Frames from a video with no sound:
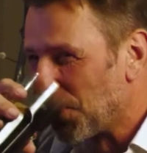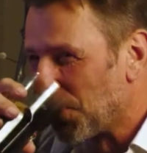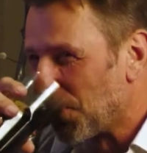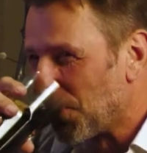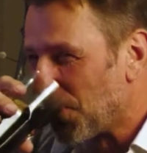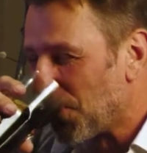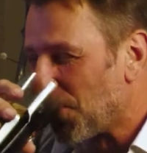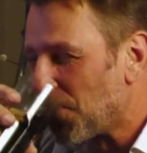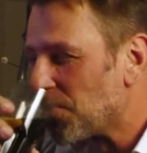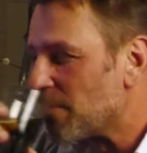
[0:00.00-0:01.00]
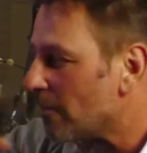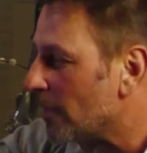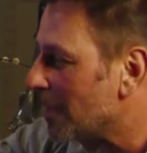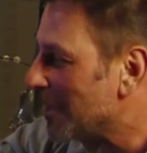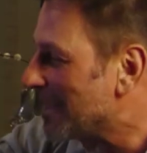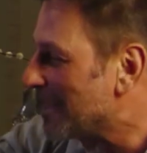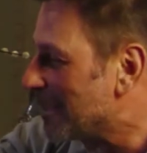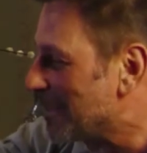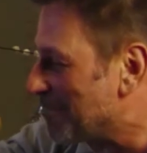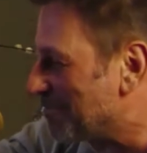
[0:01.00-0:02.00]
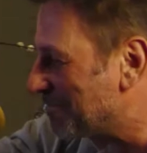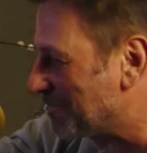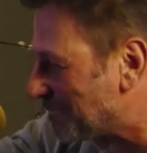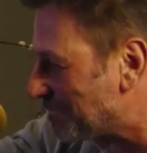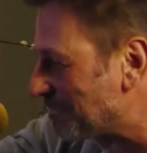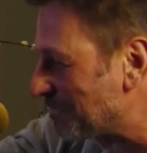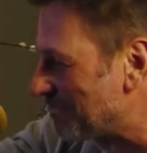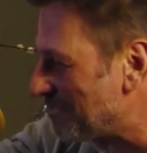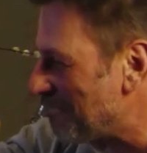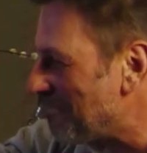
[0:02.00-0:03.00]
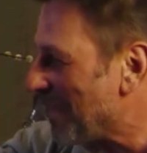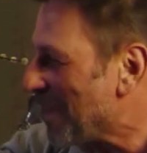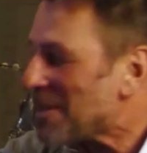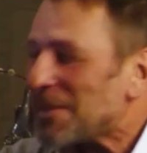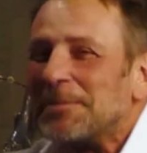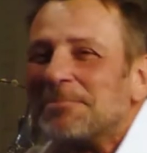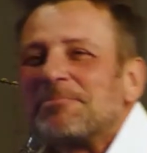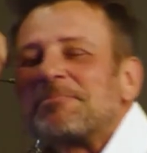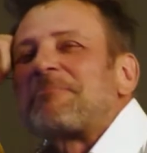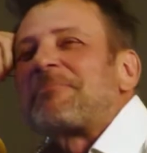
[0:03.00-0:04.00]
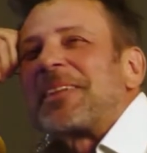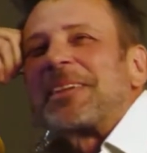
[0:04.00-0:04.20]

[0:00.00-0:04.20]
dass du lang für einen Ausländer gehalten worden bist. Stimmt das?